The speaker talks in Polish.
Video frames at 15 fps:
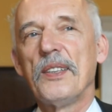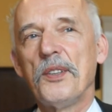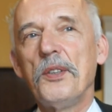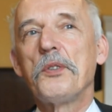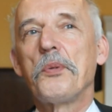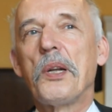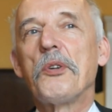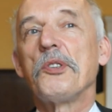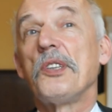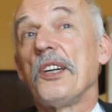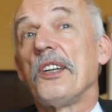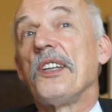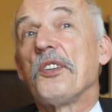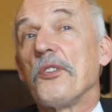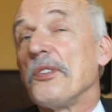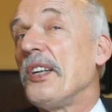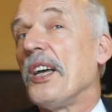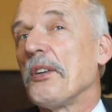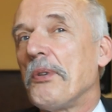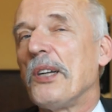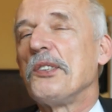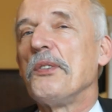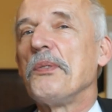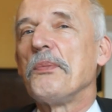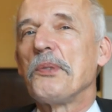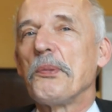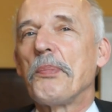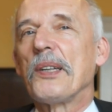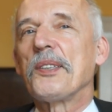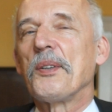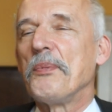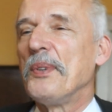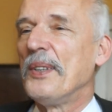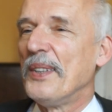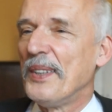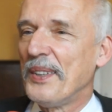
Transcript: No i któregoś dnia, jednego dnia akurat dziwnym przypadkiem,